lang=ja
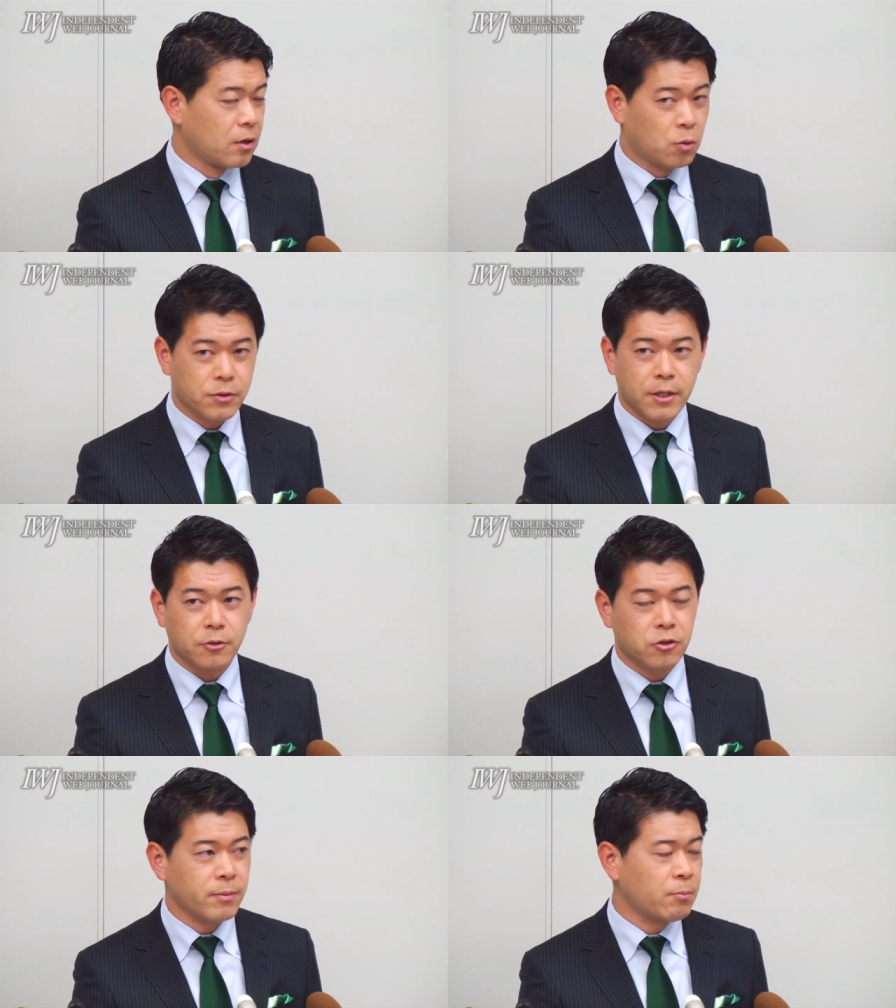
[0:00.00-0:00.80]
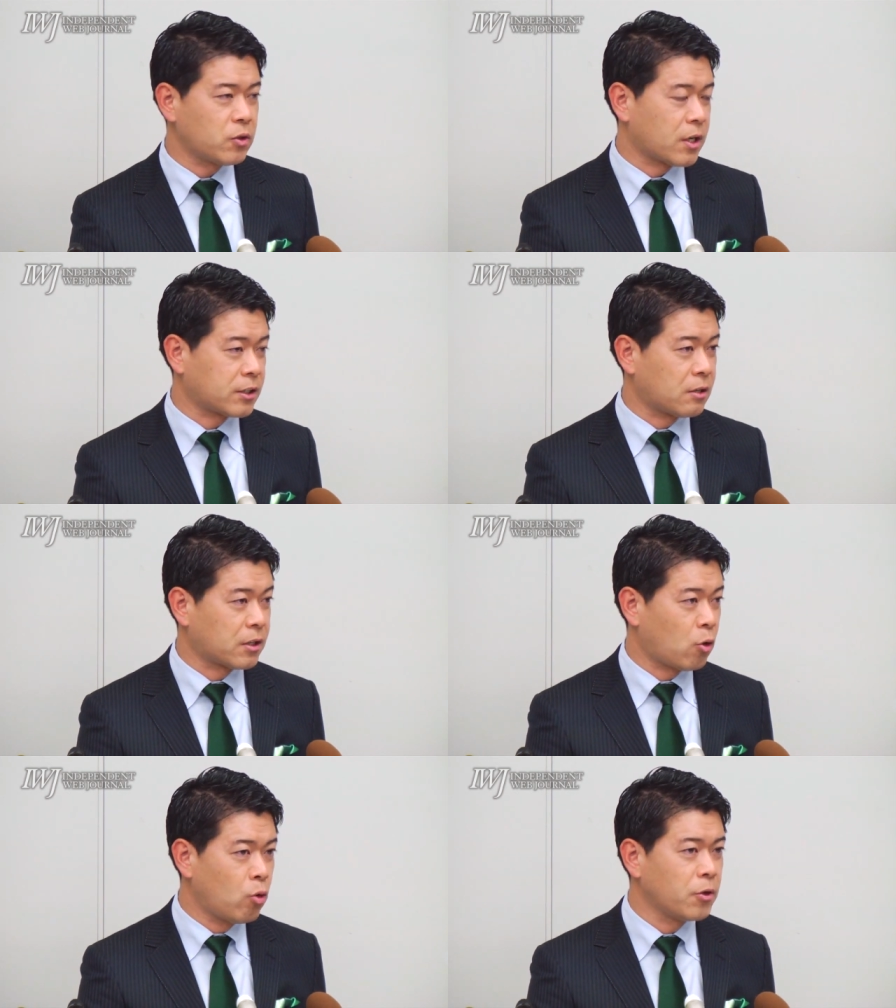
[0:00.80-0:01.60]
おそらく不満持ってらっしゃる
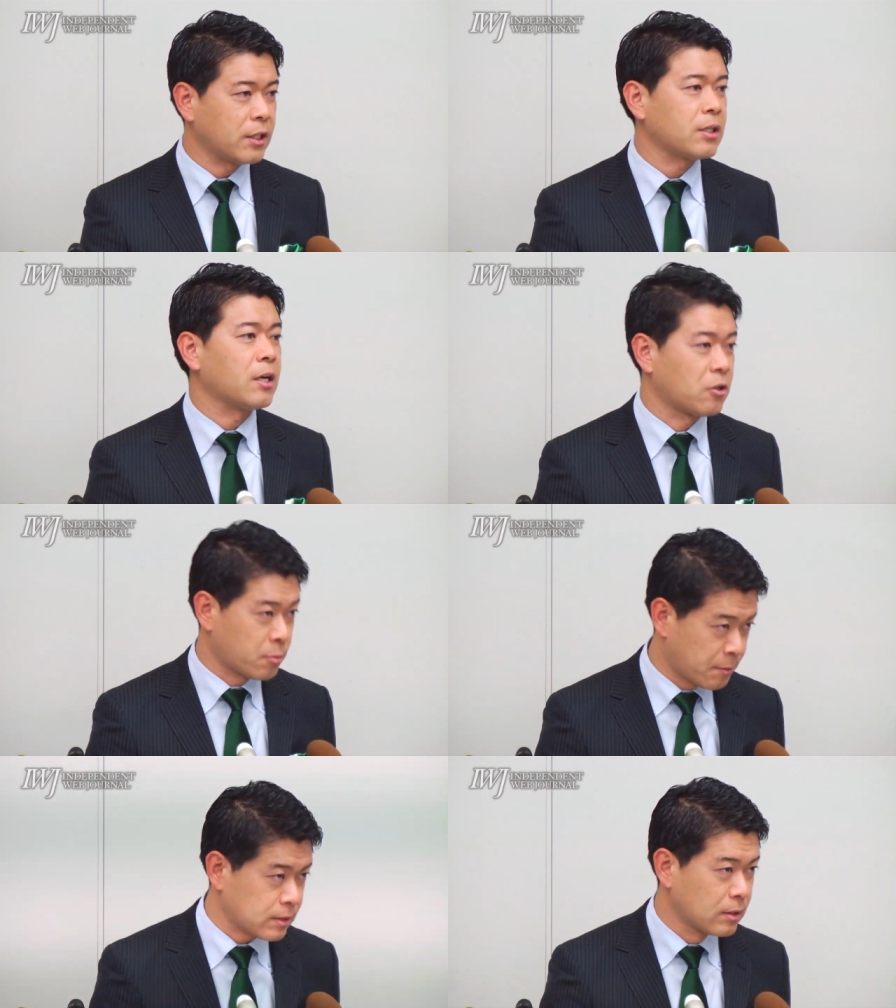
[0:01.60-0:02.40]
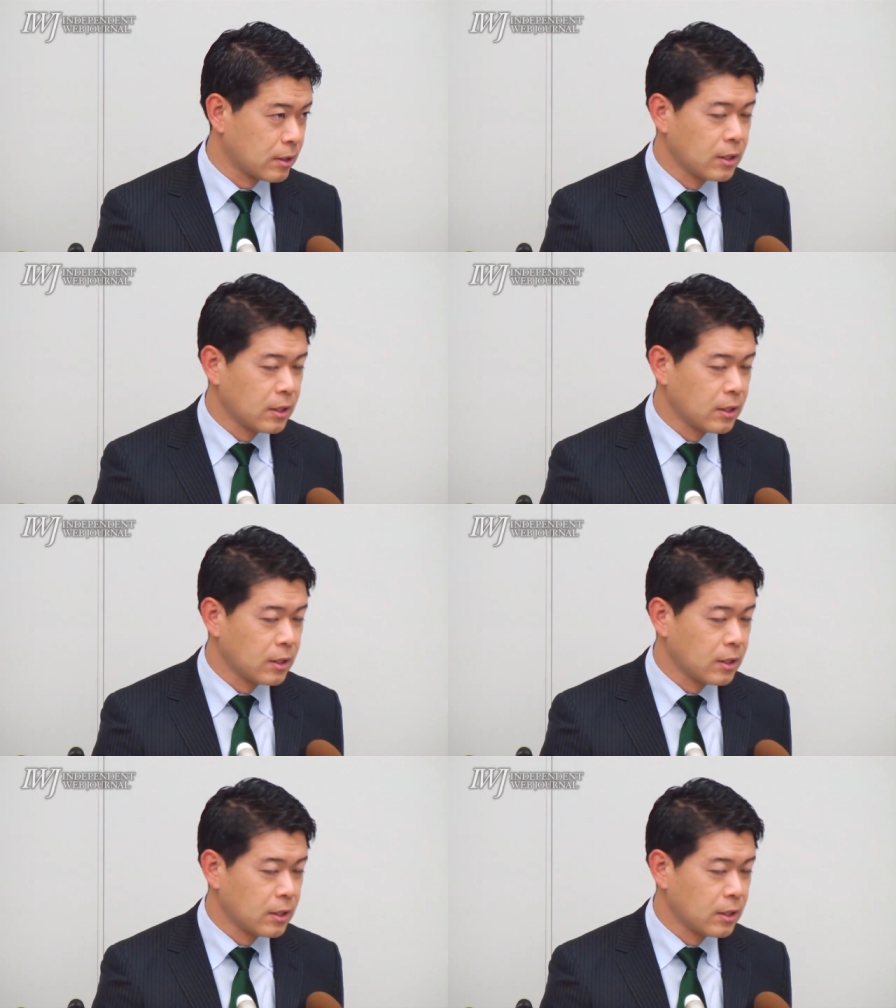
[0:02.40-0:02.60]
方ほぼいらっしゃらないと思います